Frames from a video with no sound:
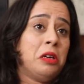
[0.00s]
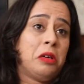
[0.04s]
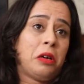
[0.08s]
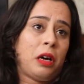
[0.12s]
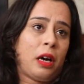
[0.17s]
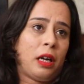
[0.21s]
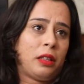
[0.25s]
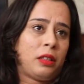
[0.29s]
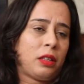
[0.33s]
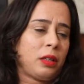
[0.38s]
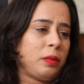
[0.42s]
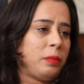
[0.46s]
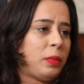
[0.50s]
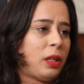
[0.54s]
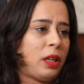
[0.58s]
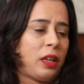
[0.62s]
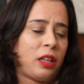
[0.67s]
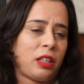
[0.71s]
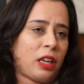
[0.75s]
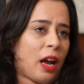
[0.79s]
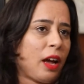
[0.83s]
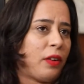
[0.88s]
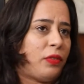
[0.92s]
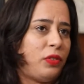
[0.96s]
خاطر
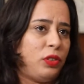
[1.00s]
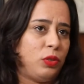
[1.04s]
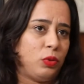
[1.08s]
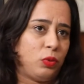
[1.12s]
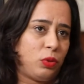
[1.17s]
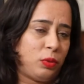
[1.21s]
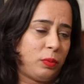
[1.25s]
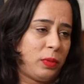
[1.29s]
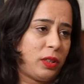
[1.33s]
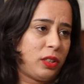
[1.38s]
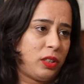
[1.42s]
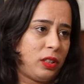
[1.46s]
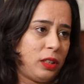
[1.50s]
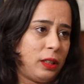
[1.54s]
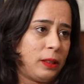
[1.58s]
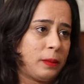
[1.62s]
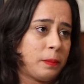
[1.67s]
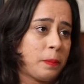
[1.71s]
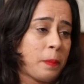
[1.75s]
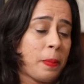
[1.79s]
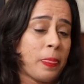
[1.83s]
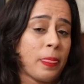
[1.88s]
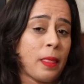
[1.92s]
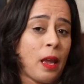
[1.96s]
ماناش عارفين وين ماشي
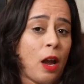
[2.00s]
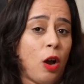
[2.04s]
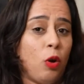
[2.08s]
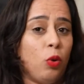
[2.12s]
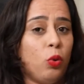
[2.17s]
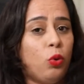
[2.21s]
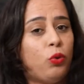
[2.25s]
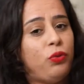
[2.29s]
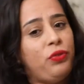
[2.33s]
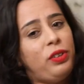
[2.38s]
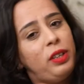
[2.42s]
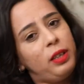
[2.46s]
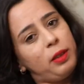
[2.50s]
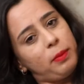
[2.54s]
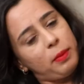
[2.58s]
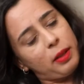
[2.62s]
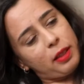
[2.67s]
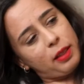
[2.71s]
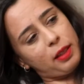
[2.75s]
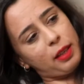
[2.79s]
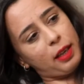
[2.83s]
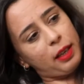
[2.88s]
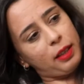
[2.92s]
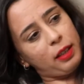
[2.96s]
وفيلم
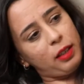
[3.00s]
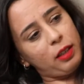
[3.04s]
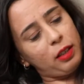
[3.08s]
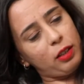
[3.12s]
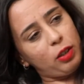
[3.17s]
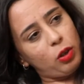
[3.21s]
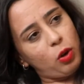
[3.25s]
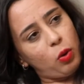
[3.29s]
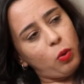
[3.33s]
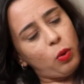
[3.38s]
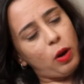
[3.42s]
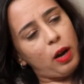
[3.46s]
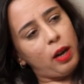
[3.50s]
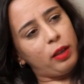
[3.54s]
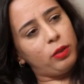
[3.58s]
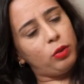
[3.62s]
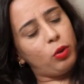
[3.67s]
الثاني اللي هو